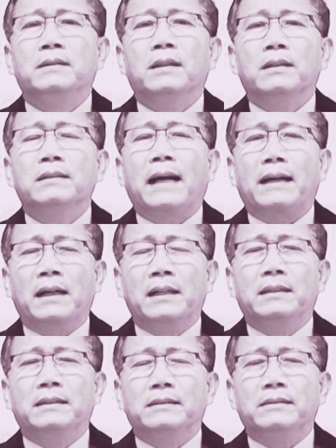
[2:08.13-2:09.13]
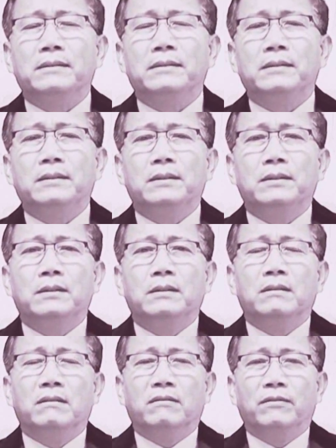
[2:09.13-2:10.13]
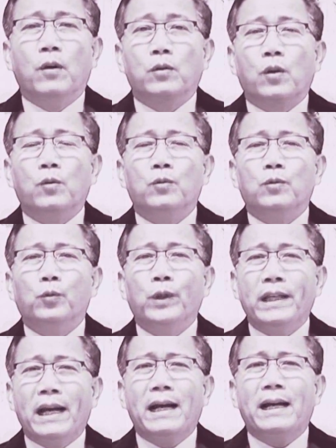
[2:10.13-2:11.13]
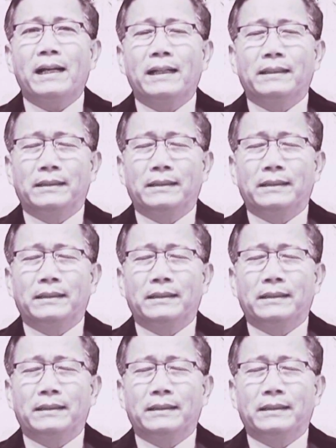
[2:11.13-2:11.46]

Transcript: những đặc ân vô cùng quý giá